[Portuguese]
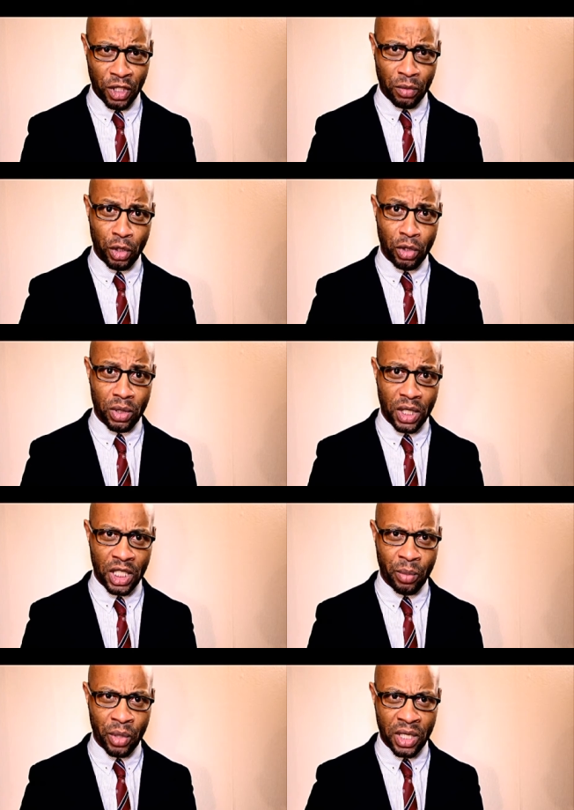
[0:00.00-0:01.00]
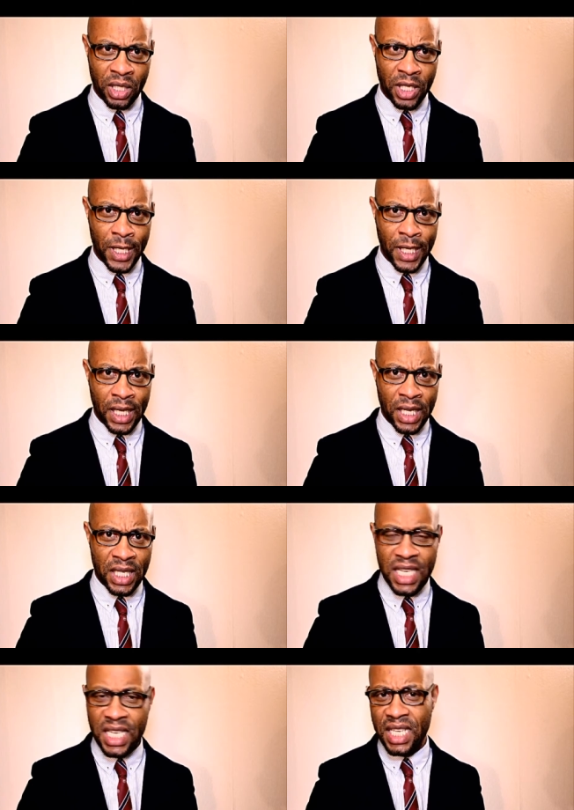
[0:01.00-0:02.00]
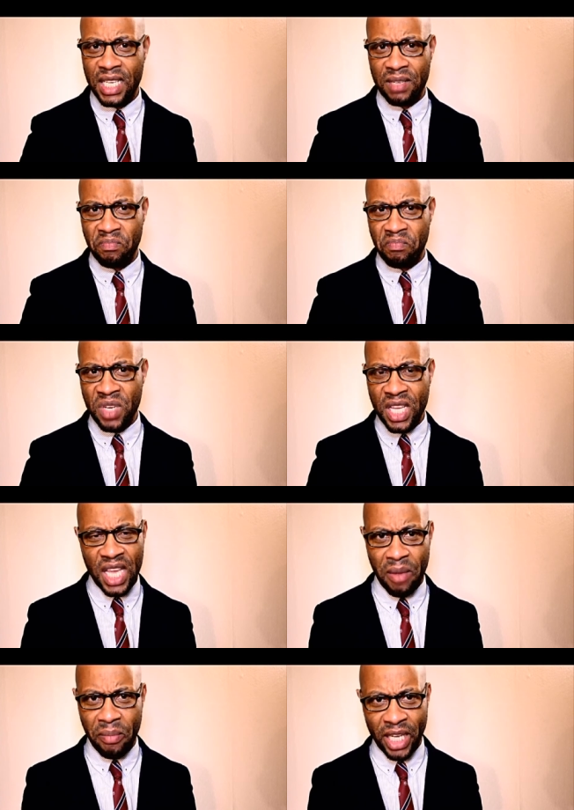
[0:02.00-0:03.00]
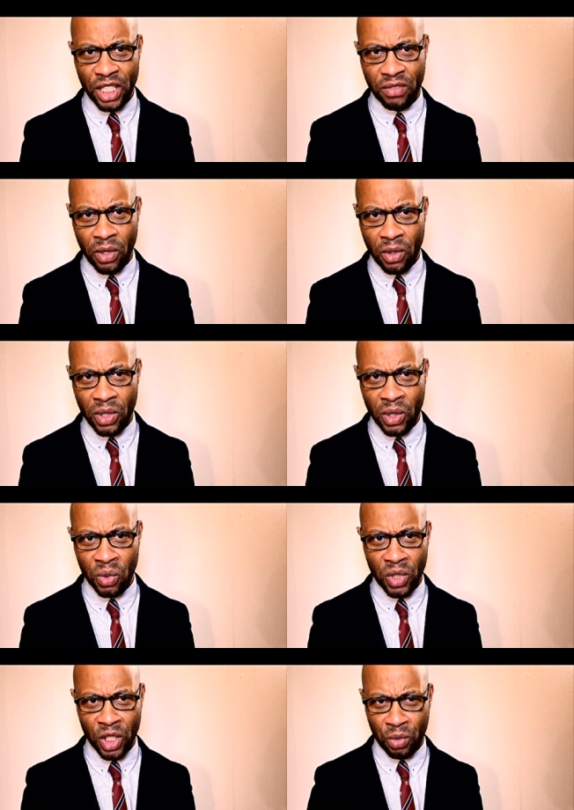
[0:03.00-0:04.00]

fico muito triste porque ninguém mais falou de assunto,